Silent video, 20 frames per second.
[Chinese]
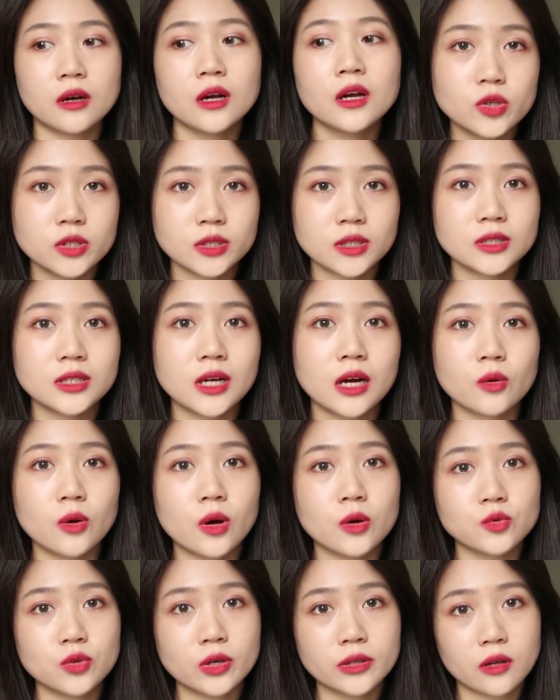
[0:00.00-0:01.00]
如果时间长的话，
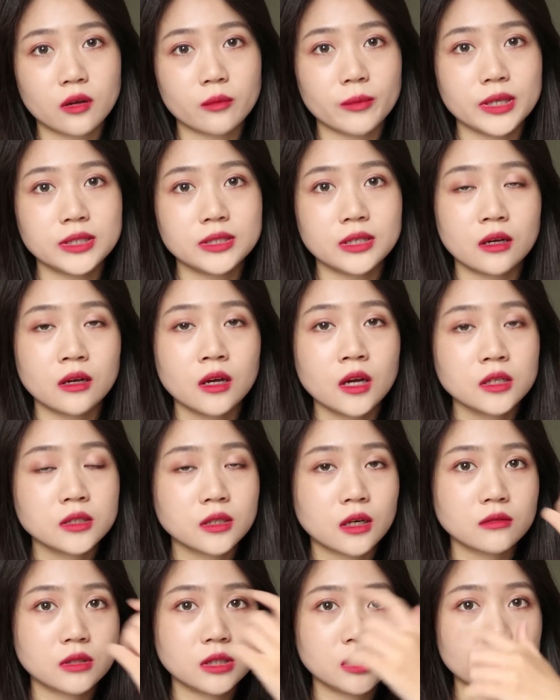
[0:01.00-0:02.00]
坐在电脑面前，
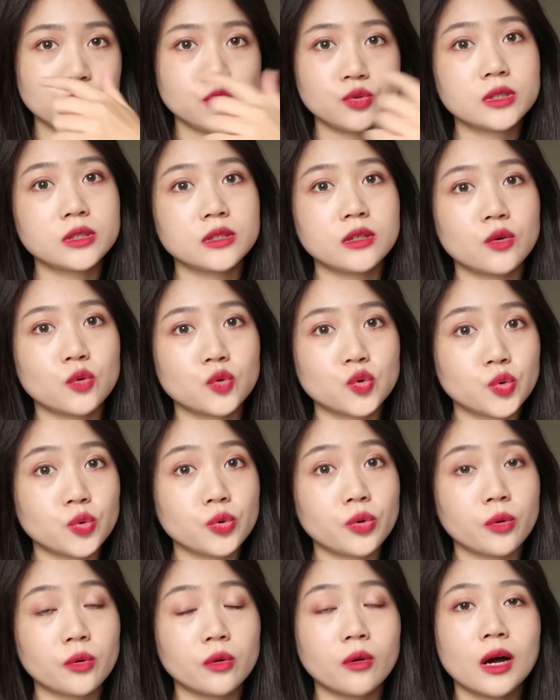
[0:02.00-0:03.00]
像 T 区这些有出
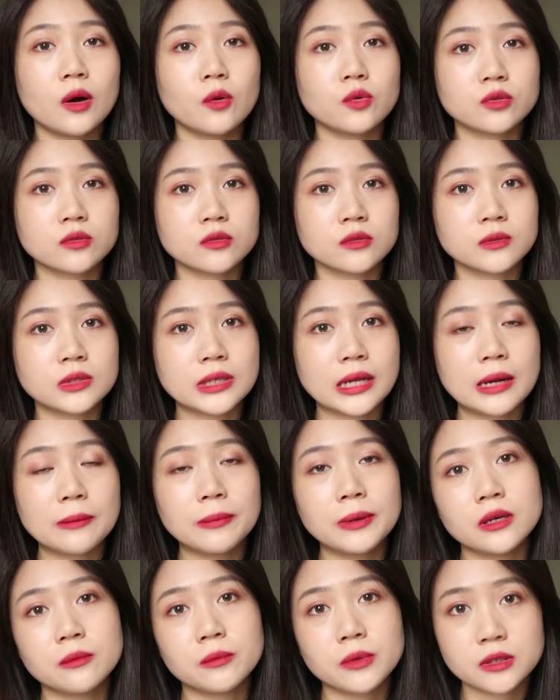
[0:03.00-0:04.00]
油的话，我就再
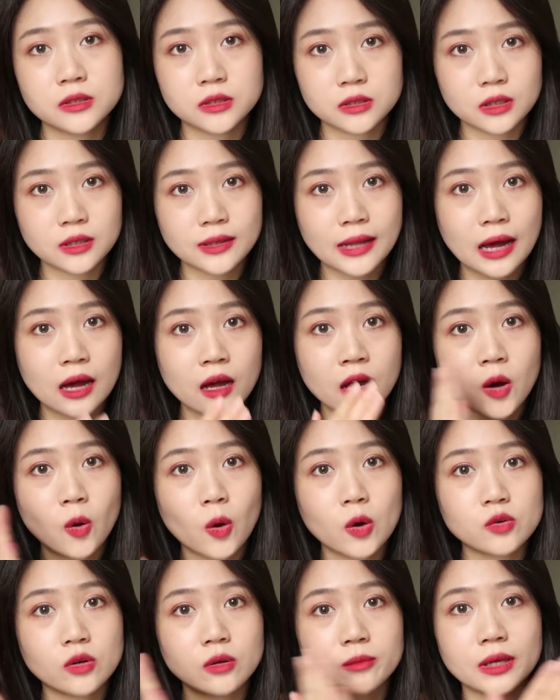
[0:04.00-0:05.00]
配一喷，直接拿
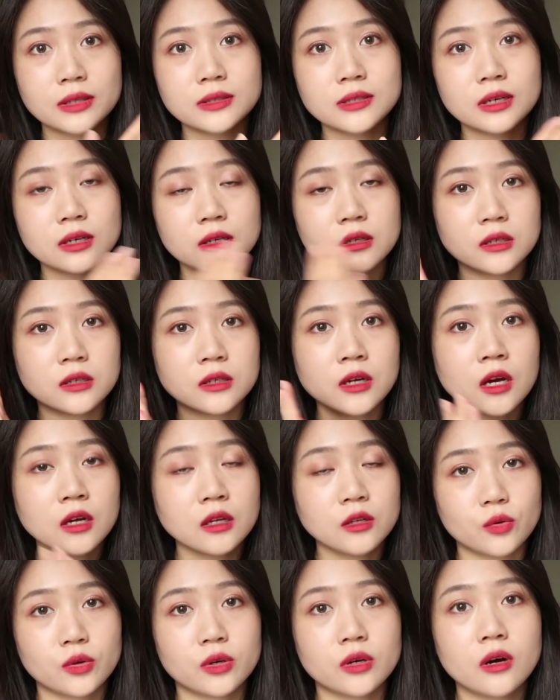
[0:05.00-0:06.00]
化妆棉再可以
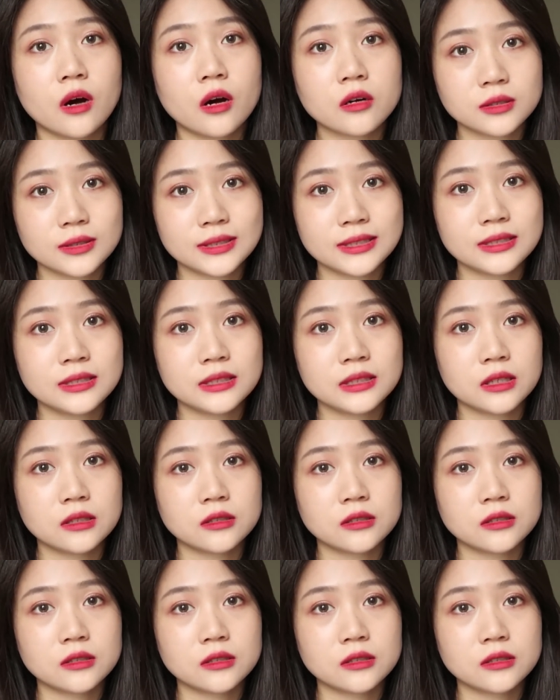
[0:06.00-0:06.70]
有一个二次清洁。